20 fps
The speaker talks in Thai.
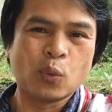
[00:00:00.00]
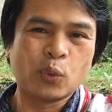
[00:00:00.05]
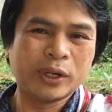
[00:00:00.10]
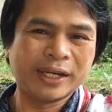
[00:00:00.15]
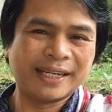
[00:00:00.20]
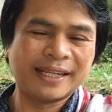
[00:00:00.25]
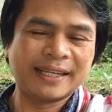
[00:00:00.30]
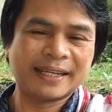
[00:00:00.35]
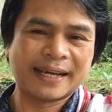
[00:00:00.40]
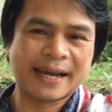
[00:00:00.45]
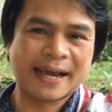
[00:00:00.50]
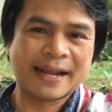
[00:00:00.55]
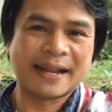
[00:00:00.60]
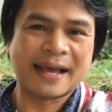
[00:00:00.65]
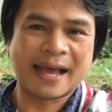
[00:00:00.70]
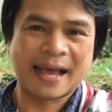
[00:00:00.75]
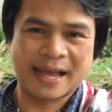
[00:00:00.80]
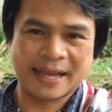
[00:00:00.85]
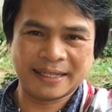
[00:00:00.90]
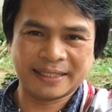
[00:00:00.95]
วิธีการ
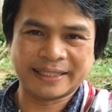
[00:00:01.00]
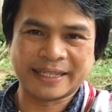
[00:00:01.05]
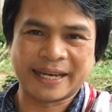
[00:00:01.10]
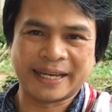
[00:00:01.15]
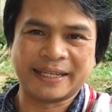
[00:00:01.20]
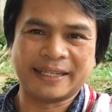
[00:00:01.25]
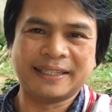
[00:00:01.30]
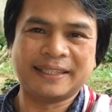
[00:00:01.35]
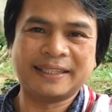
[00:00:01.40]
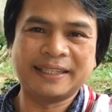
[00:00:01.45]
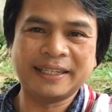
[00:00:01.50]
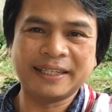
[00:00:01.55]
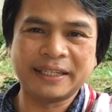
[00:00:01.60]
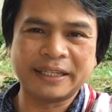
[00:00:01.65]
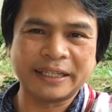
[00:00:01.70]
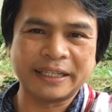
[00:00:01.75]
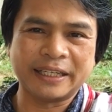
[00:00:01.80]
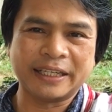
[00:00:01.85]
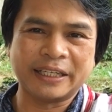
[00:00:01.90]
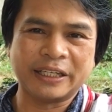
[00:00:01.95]
หายใจที่
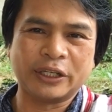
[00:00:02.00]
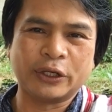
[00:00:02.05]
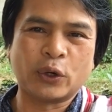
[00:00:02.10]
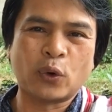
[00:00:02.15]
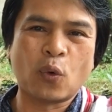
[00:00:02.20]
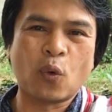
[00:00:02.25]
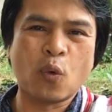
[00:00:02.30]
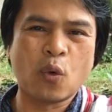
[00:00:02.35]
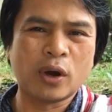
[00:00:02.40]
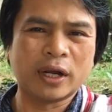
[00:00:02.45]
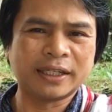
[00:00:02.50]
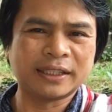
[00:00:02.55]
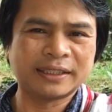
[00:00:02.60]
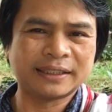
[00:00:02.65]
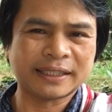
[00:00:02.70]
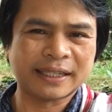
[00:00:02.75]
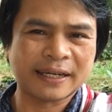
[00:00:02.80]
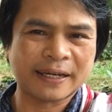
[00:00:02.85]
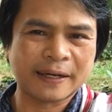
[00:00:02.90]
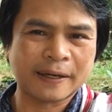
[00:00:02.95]
ดีควร
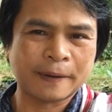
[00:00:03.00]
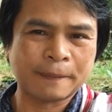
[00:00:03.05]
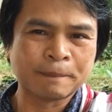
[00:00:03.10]
จะ